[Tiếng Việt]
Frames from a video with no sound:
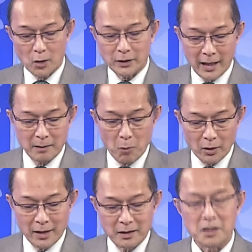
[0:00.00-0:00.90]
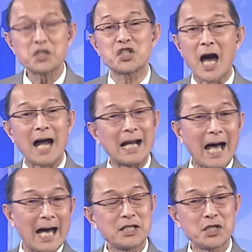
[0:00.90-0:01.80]
thể một lần nữa trở lại
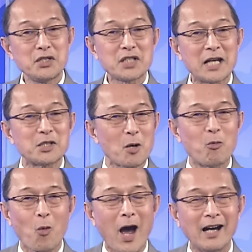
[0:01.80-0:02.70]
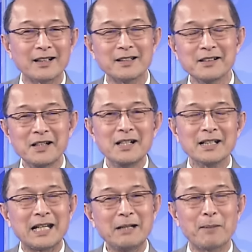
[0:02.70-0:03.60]
cái chiến tranh trong quá khứ
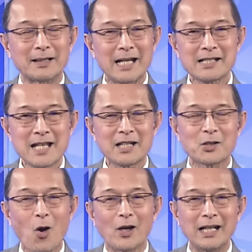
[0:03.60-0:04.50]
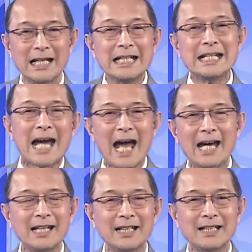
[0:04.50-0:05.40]
khi mà Texas đòi ly khai,